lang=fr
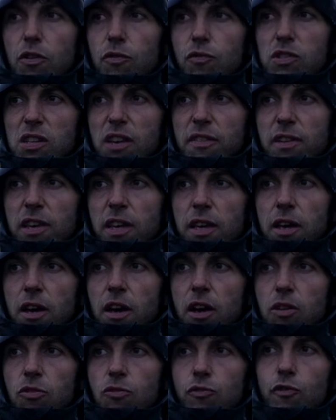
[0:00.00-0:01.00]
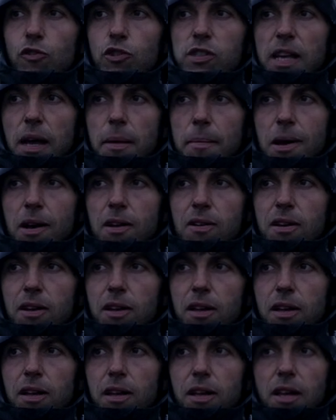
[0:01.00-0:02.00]
que vous avez un nouveau sarment,
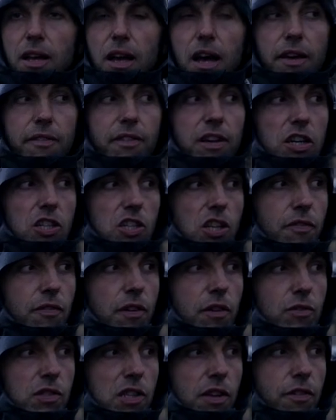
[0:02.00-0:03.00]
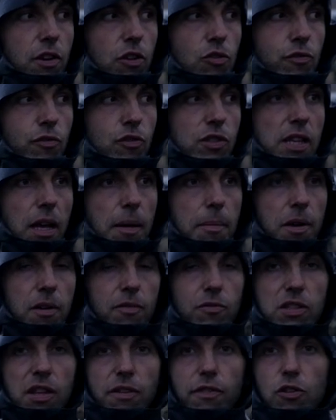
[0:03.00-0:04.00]
à chaque fois que vous avez un nouveau sarment,
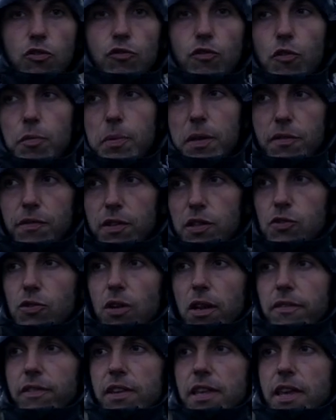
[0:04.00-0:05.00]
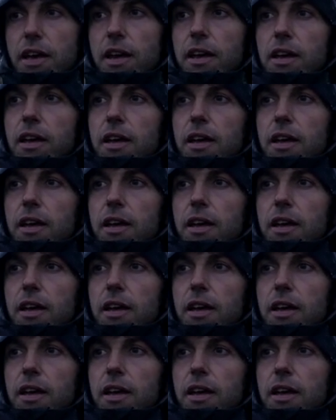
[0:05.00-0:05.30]
vous avez un nouveau pied de vigne sur la vigne.